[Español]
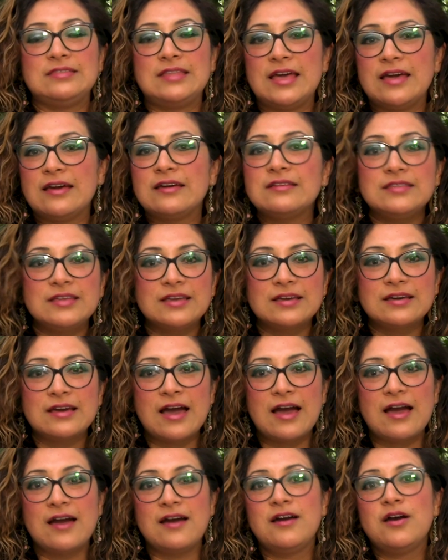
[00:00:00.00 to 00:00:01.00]

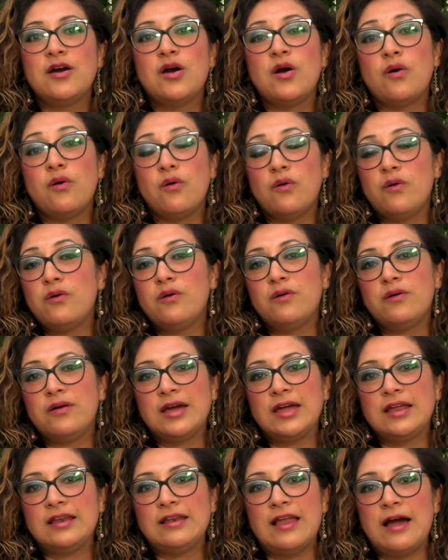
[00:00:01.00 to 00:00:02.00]
técnica o
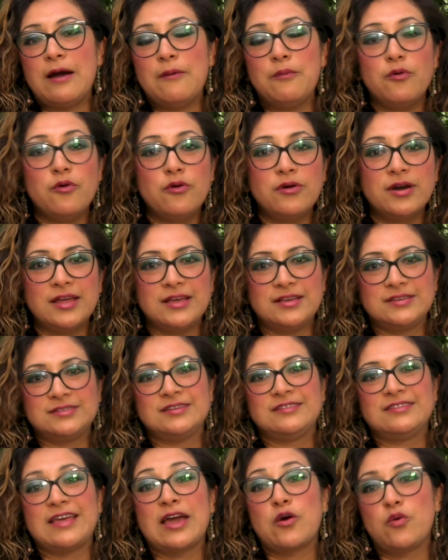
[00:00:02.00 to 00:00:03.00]
en
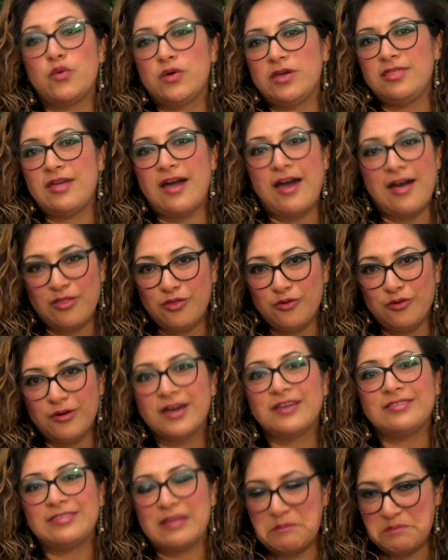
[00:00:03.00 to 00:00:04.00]
labores de cuidado
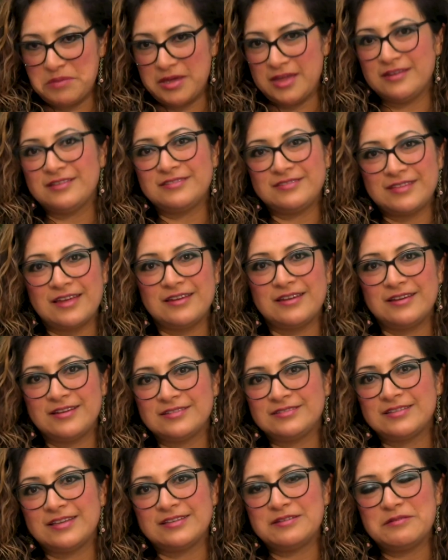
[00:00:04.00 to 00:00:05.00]
que también están en
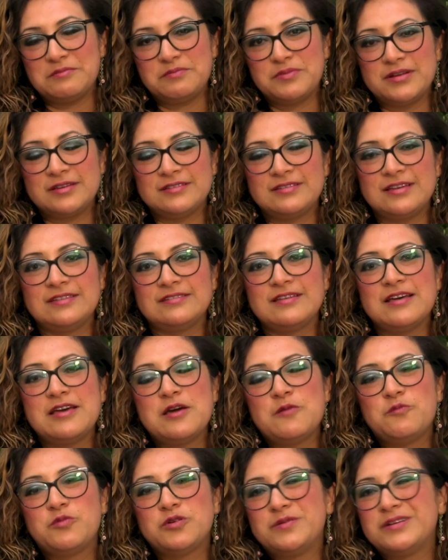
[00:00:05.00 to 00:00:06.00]
estas empresas,
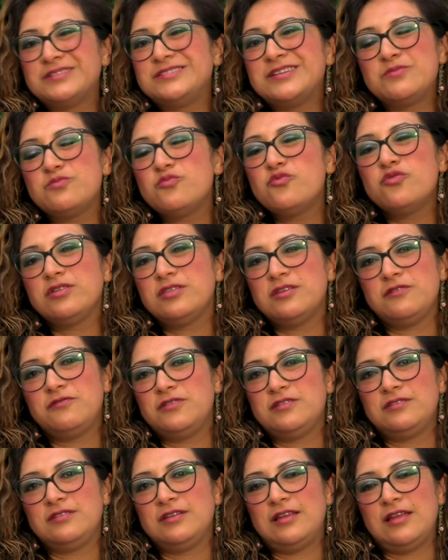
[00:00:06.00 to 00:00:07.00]
pues va a ser muy
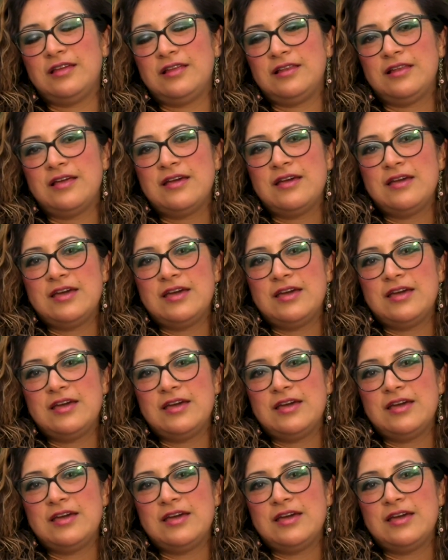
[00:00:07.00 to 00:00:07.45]
difícil el,